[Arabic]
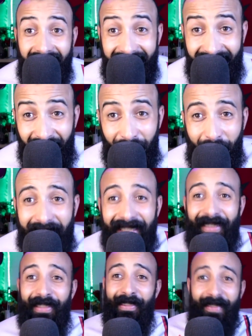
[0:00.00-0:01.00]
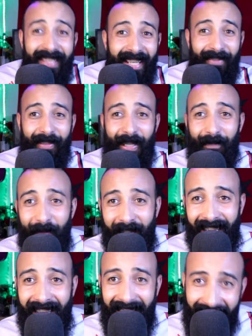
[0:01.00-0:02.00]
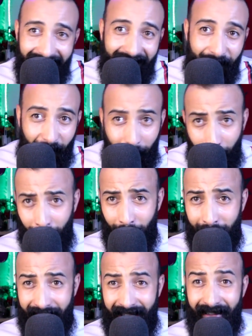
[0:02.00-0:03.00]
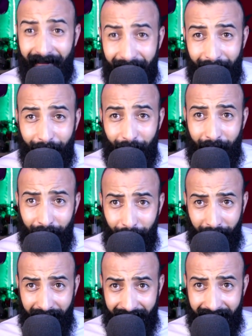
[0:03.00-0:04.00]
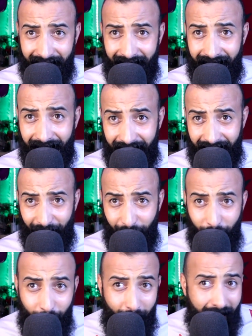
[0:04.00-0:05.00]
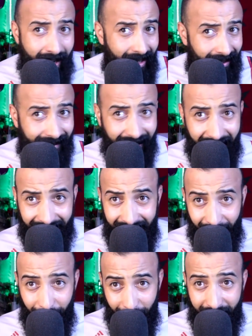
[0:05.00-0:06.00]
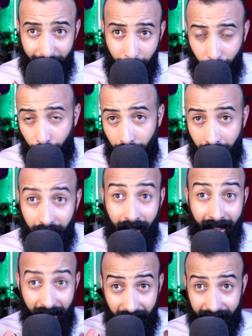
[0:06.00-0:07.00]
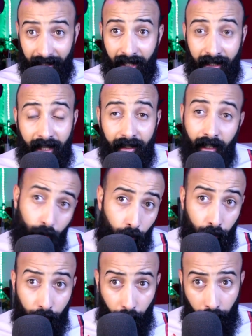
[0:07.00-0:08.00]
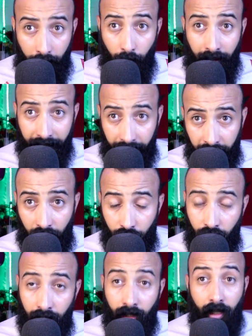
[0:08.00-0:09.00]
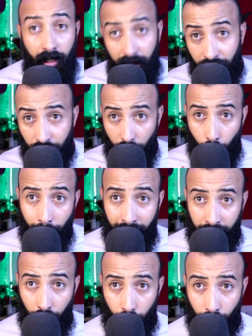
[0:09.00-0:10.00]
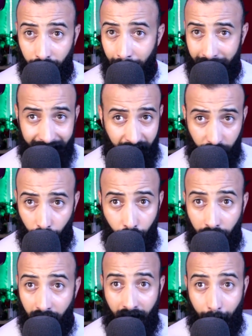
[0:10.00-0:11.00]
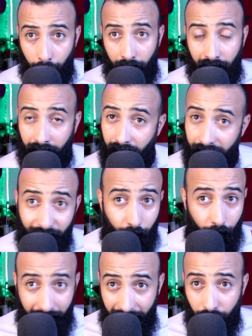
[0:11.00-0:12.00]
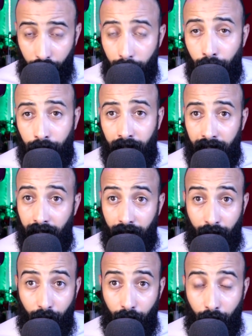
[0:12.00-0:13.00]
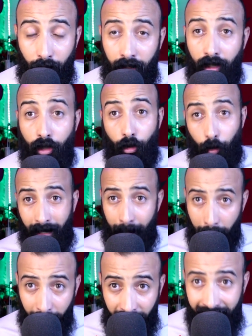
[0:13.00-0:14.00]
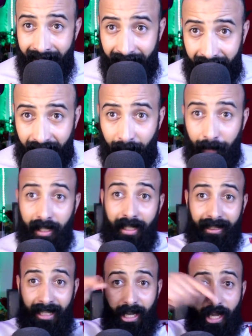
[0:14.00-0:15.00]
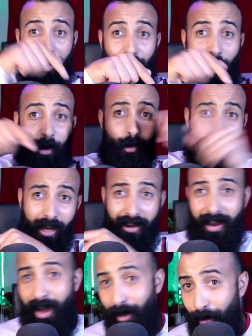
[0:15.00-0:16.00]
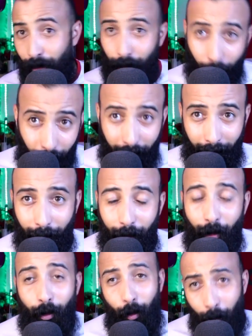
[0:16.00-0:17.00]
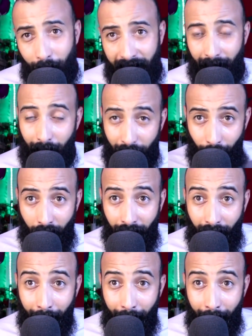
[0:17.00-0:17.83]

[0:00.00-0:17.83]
السلام عليكم صافا بخير هاني معكم لطفي بن سعيد في فيديو جديد ورياكشن جديده الرياكشن اليوم على التراك ديال فلان سميتو دالي التراك هذا غندخلو نديرو عليه واحد الرياكشن الا كنتي اول مره كتشوفنا ما تنساش خويا ابوني للقناه وتخلي كومونتير ديالك زويون ومرحبا بك الانستغرام ديالي تلقاه هنا ولا هنا دخل دير فولو ومرحبا والف